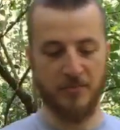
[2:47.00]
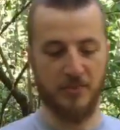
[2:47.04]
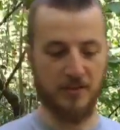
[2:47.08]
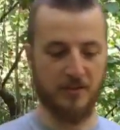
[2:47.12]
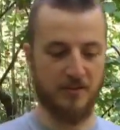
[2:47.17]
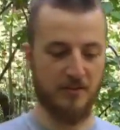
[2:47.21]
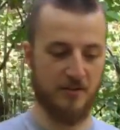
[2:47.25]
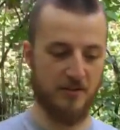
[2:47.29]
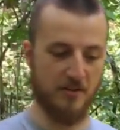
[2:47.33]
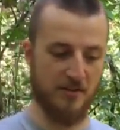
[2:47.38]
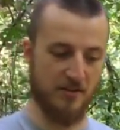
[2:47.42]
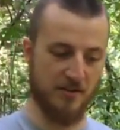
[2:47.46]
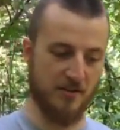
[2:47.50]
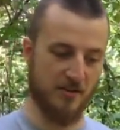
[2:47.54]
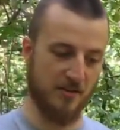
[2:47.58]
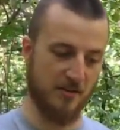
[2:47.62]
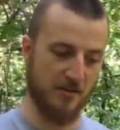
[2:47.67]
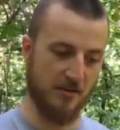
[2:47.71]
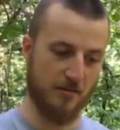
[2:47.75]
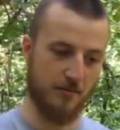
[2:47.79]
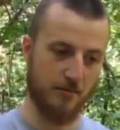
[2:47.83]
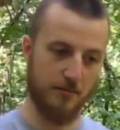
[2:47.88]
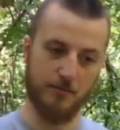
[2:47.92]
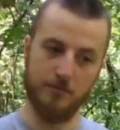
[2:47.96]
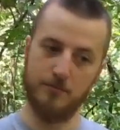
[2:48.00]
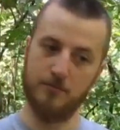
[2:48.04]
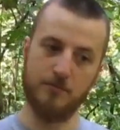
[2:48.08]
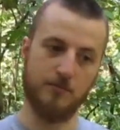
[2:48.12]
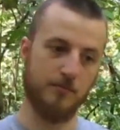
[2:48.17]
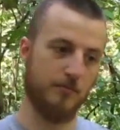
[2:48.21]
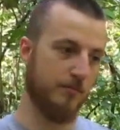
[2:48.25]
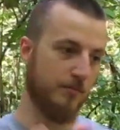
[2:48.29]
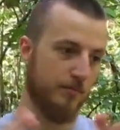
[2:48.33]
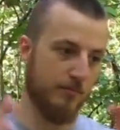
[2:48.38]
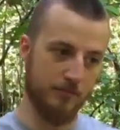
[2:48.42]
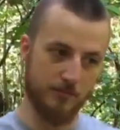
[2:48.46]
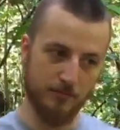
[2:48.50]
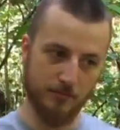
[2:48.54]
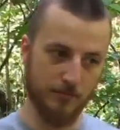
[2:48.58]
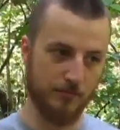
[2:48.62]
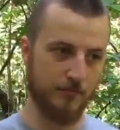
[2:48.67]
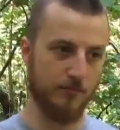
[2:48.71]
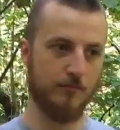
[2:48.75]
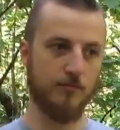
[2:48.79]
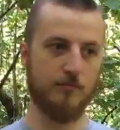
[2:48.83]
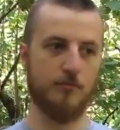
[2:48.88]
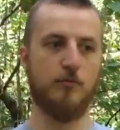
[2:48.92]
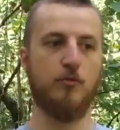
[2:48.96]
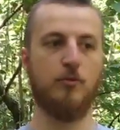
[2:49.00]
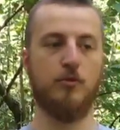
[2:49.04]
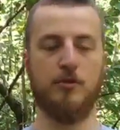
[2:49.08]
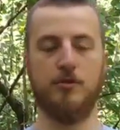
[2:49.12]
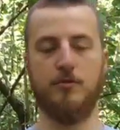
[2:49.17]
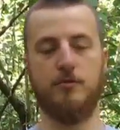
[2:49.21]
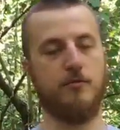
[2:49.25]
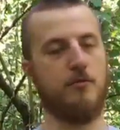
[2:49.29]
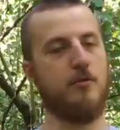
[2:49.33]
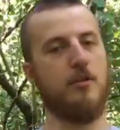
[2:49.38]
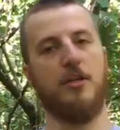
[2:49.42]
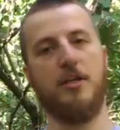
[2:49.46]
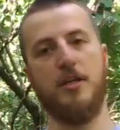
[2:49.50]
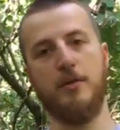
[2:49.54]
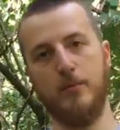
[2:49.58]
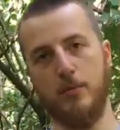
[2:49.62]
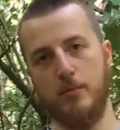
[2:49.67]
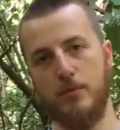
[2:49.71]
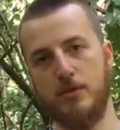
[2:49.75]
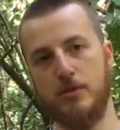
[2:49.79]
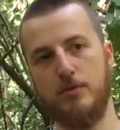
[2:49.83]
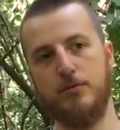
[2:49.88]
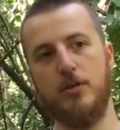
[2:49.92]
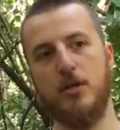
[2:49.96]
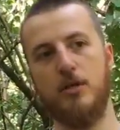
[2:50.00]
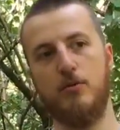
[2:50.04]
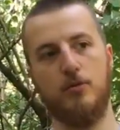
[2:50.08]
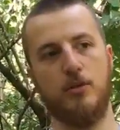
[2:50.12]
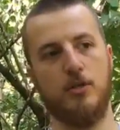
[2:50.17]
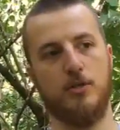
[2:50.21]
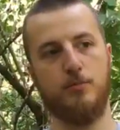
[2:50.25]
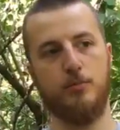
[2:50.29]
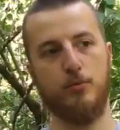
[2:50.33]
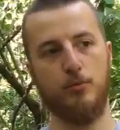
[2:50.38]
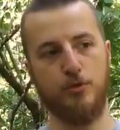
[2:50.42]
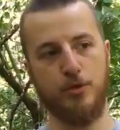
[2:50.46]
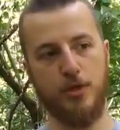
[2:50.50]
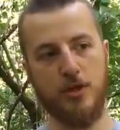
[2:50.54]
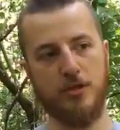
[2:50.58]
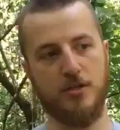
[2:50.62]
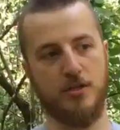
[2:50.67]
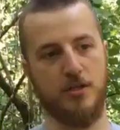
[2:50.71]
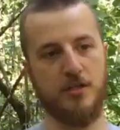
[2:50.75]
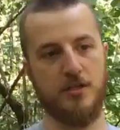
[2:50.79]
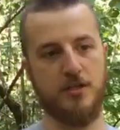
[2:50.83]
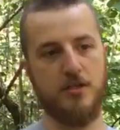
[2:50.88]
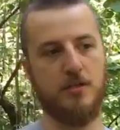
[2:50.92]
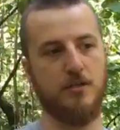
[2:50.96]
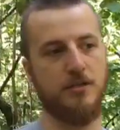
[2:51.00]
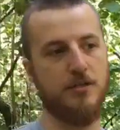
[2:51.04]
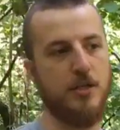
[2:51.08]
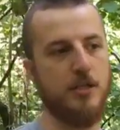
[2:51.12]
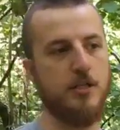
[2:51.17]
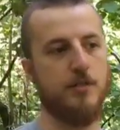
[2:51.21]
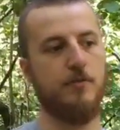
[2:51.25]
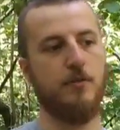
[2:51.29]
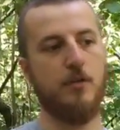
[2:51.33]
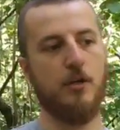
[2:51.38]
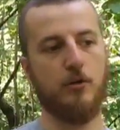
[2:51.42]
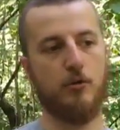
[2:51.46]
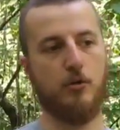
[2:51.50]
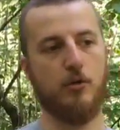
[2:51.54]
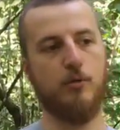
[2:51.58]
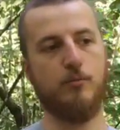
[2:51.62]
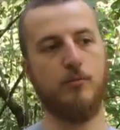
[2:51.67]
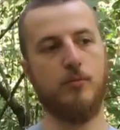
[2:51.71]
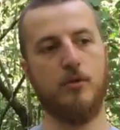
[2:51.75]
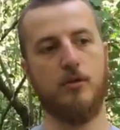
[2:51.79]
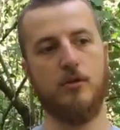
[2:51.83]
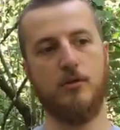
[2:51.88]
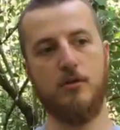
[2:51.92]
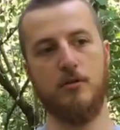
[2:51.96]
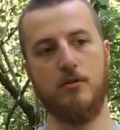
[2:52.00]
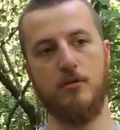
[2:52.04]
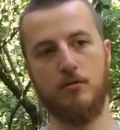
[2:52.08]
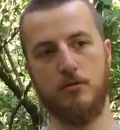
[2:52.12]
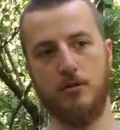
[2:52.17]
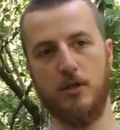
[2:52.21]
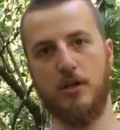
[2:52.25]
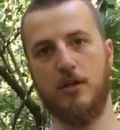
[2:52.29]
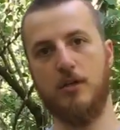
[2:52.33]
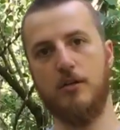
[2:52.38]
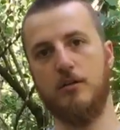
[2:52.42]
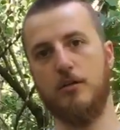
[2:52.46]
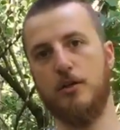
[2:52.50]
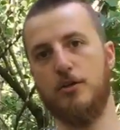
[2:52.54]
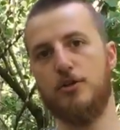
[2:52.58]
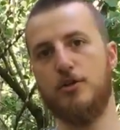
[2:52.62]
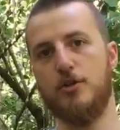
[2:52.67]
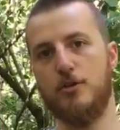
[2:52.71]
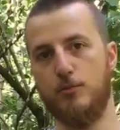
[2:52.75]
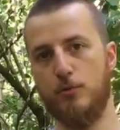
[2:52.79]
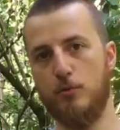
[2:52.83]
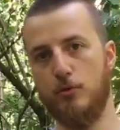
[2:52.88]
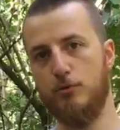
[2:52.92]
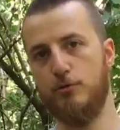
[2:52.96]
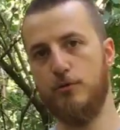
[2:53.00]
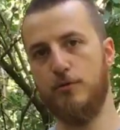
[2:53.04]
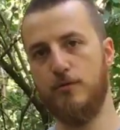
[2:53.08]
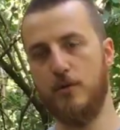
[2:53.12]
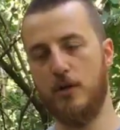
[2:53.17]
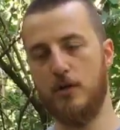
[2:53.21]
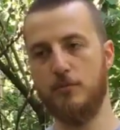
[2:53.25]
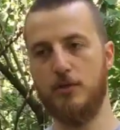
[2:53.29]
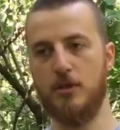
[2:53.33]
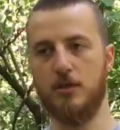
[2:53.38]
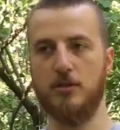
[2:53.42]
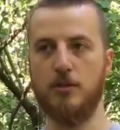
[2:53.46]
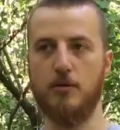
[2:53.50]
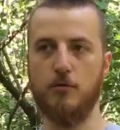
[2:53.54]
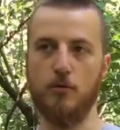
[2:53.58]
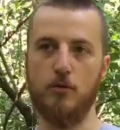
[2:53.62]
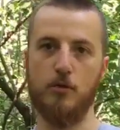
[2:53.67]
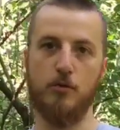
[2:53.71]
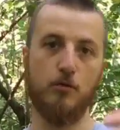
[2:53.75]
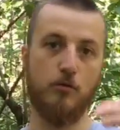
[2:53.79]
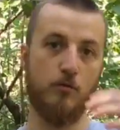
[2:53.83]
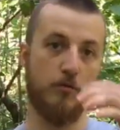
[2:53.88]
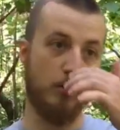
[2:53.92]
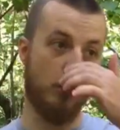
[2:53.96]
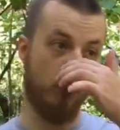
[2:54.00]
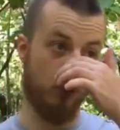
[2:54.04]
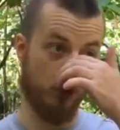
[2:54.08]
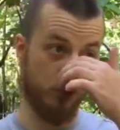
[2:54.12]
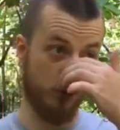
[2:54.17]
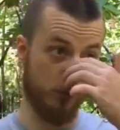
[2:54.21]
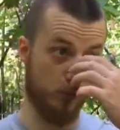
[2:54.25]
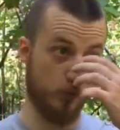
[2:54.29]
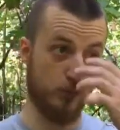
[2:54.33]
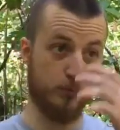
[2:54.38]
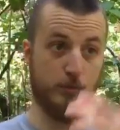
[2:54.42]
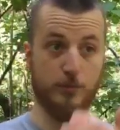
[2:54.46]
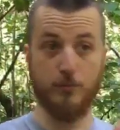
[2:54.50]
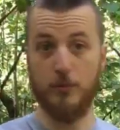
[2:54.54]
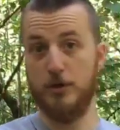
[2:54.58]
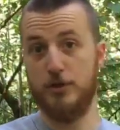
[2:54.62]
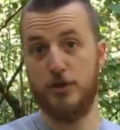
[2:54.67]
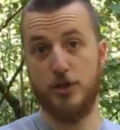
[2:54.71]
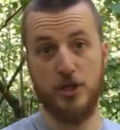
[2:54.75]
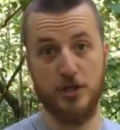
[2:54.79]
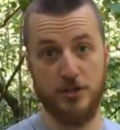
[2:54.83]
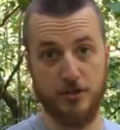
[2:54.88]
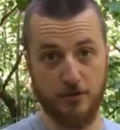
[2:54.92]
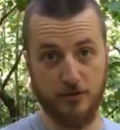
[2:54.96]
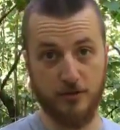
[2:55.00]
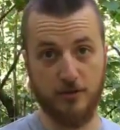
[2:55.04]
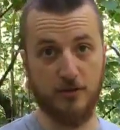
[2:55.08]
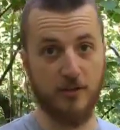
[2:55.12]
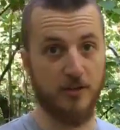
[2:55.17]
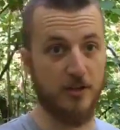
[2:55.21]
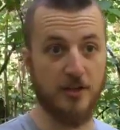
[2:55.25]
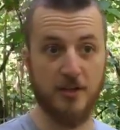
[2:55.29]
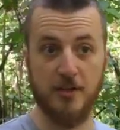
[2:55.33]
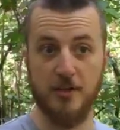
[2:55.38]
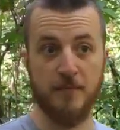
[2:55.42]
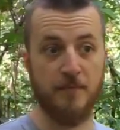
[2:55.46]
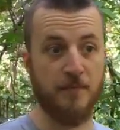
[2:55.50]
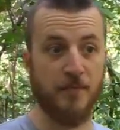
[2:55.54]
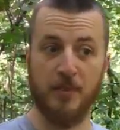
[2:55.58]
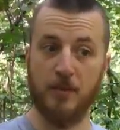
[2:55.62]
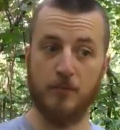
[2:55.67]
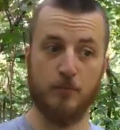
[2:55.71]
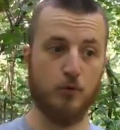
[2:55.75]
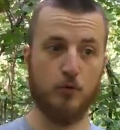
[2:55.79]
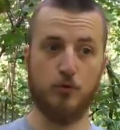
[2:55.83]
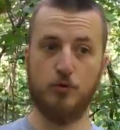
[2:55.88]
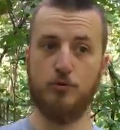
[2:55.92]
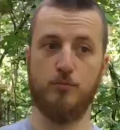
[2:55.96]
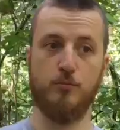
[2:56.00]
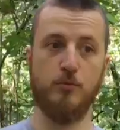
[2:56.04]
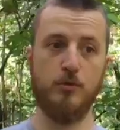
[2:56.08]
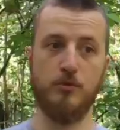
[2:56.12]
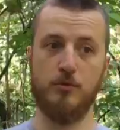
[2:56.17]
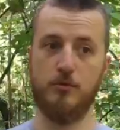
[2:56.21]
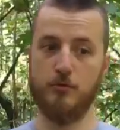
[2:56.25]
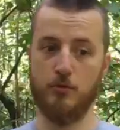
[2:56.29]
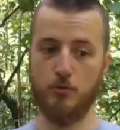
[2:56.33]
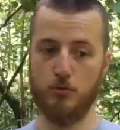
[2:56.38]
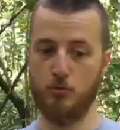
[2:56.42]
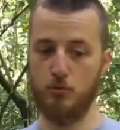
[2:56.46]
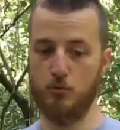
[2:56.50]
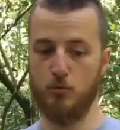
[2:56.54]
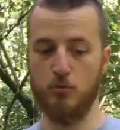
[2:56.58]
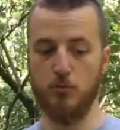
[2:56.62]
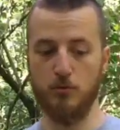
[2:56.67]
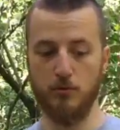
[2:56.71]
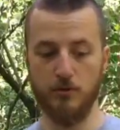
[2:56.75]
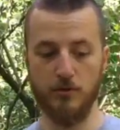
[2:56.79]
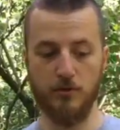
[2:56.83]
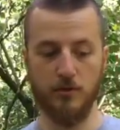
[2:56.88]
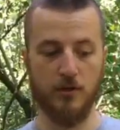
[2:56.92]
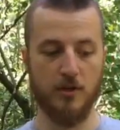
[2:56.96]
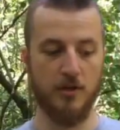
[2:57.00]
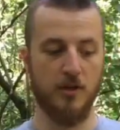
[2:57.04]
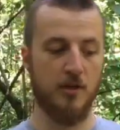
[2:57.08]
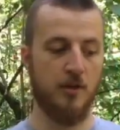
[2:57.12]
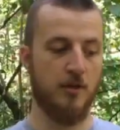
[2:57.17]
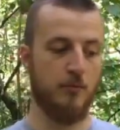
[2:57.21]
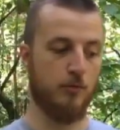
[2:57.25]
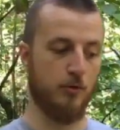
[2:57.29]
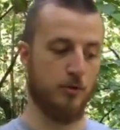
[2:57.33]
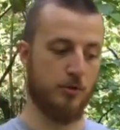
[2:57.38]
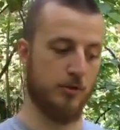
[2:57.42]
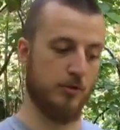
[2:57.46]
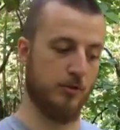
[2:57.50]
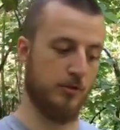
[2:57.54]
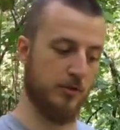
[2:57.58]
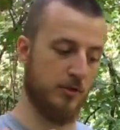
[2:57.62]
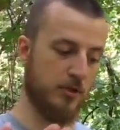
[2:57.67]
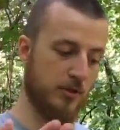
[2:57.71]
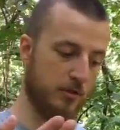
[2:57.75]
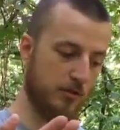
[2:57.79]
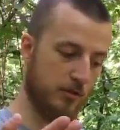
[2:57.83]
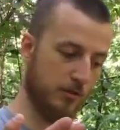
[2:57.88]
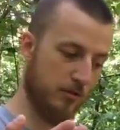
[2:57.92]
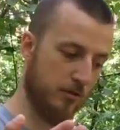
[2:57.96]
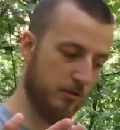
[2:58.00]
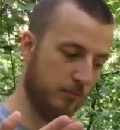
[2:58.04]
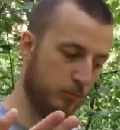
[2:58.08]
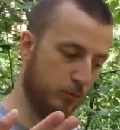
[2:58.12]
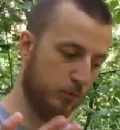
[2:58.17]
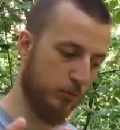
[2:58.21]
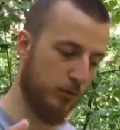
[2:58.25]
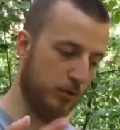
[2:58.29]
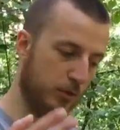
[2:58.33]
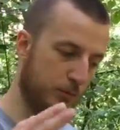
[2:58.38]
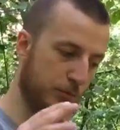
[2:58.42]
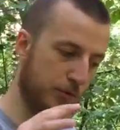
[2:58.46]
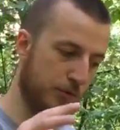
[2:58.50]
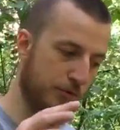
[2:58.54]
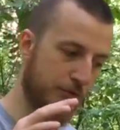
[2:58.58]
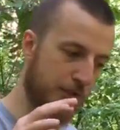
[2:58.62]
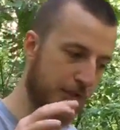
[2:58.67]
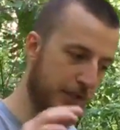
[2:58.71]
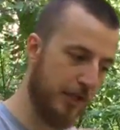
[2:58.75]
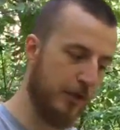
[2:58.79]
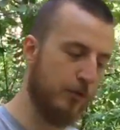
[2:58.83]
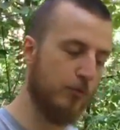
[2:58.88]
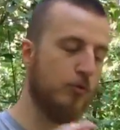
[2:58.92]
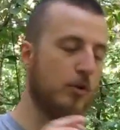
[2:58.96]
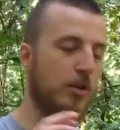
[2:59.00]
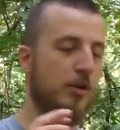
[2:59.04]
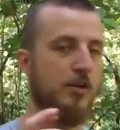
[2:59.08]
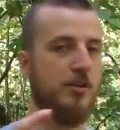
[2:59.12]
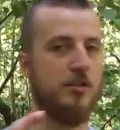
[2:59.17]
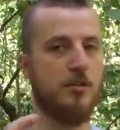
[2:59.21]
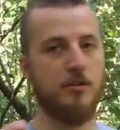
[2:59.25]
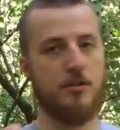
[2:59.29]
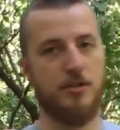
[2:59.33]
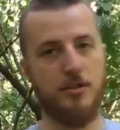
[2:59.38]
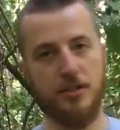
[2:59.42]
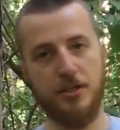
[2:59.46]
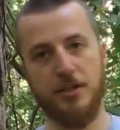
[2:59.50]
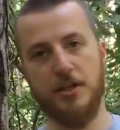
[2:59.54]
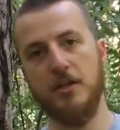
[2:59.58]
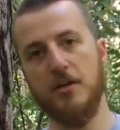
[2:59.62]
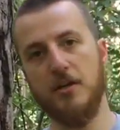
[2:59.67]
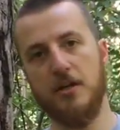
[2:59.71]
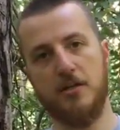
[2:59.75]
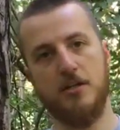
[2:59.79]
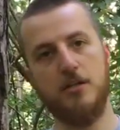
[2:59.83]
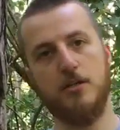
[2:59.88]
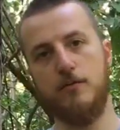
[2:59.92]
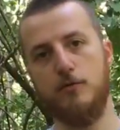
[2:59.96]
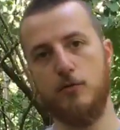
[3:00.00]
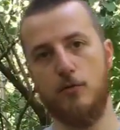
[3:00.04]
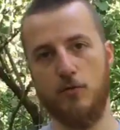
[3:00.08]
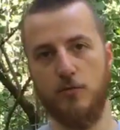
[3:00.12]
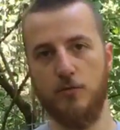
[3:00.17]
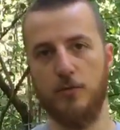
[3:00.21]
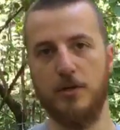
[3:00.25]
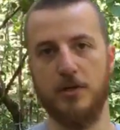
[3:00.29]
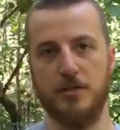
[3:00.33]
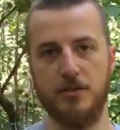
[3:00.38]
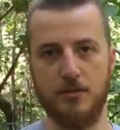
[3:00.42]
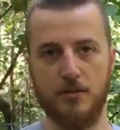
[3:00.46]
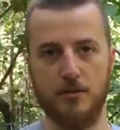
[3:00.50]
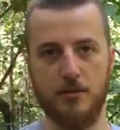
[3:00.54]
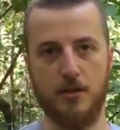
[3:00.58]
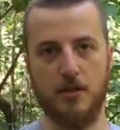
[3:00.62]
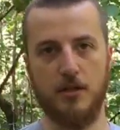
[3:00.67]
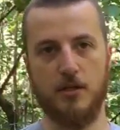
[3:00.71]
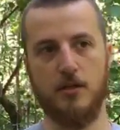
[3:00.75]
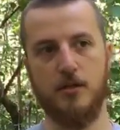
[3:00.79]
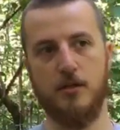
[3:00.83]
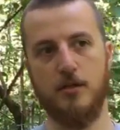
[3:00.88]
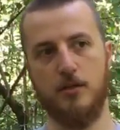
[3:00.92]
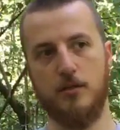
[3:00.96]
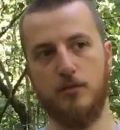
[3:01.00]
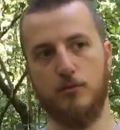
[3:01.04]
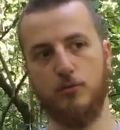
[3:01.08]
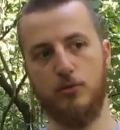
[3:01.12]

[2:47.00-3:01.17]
А, то есть Таким образом, да, у нас получается арсенал действий, который мы так или иначе используем в рамках того или иного оружия. Это может быть мачетина, может быть все что угодно. Просто где-то будут использоваться такие удары, где-то сики, а где-то все вместе, да, и это